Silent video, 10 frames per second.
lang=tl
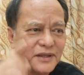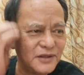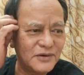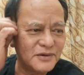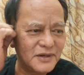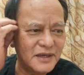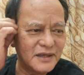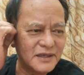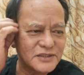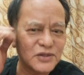yung
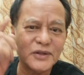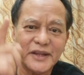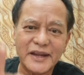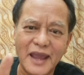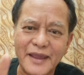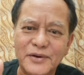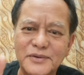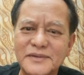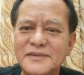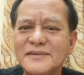uh, soldering
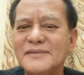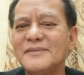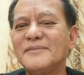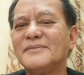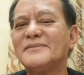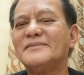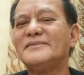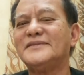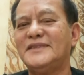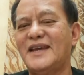iron.
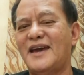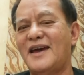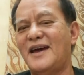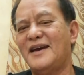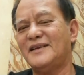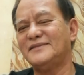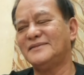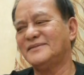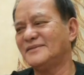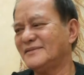Yan.
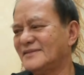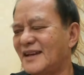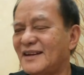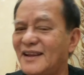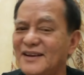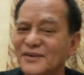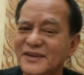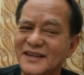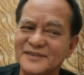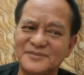Alala ko
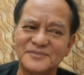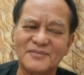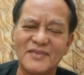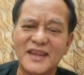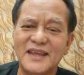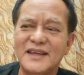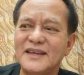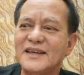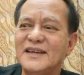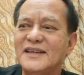yan.
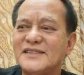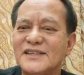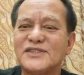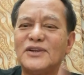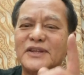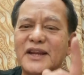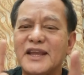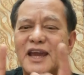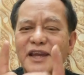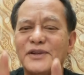Isang
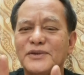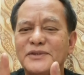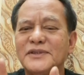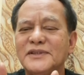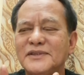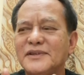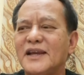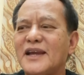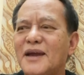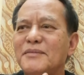soldering iron na
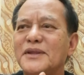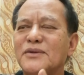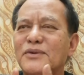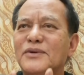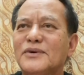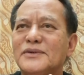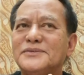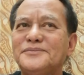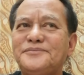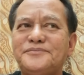gamit ko noon.